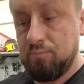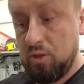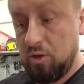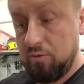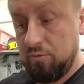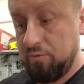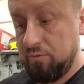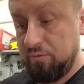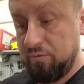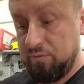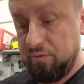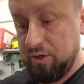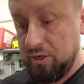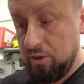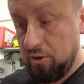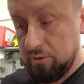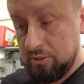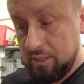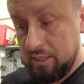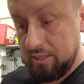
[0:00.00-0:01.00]
No,
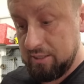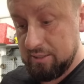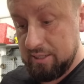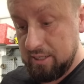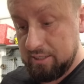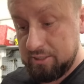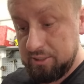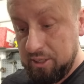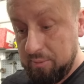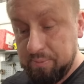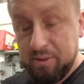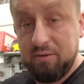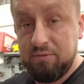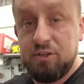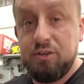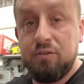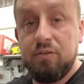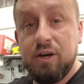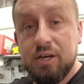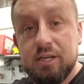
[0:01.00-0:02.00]
wygląda jak
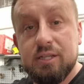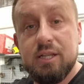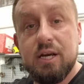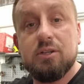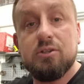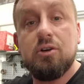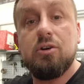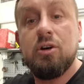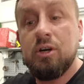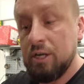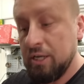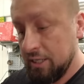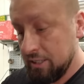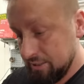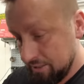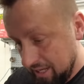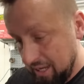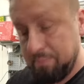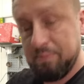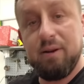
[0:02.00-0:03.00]
nieprawdziwa, jednak to
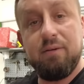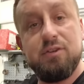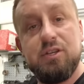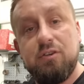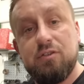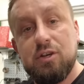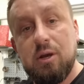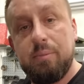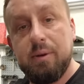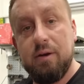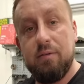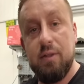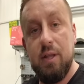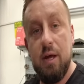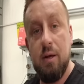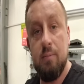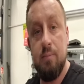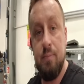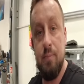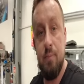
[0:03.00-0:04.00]
najprawdziwsza prawda.